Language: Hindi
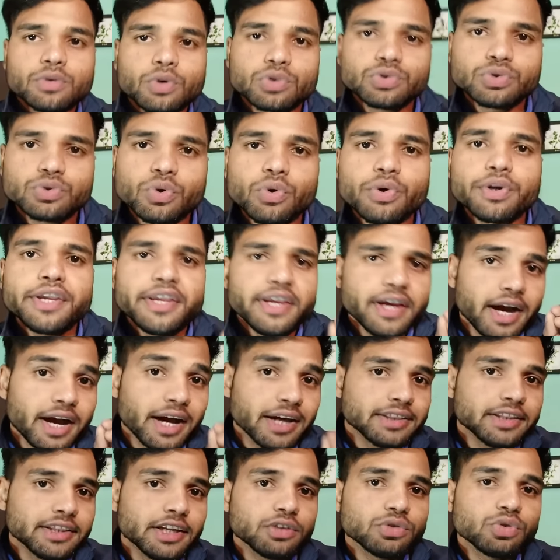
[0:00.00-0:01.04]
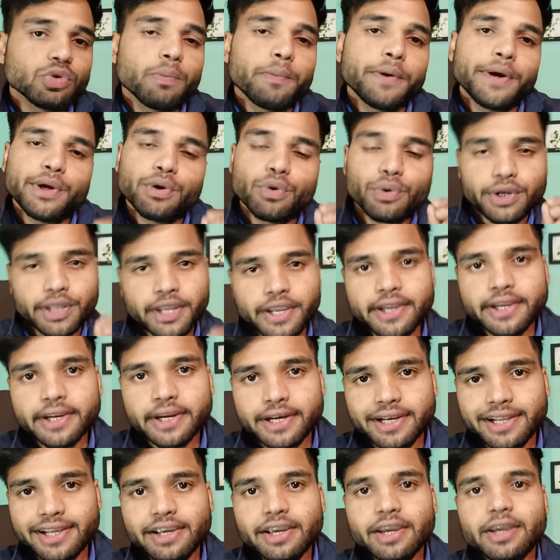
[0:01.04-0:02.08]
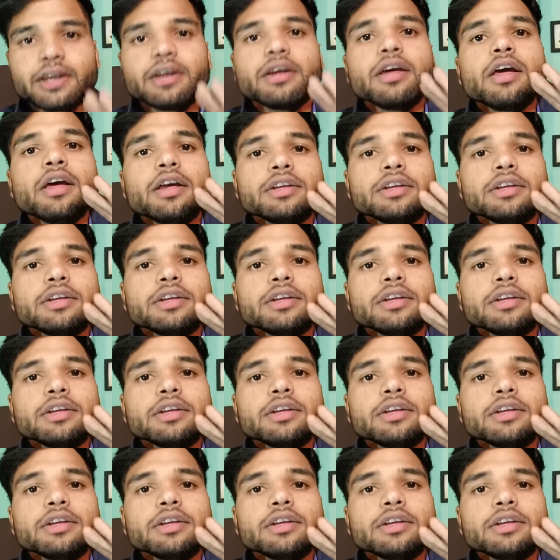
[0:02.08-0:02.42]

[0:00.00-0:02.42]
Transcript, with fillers: दोस्तों यहाँ तक तो वीडियो ठीक है ठीक है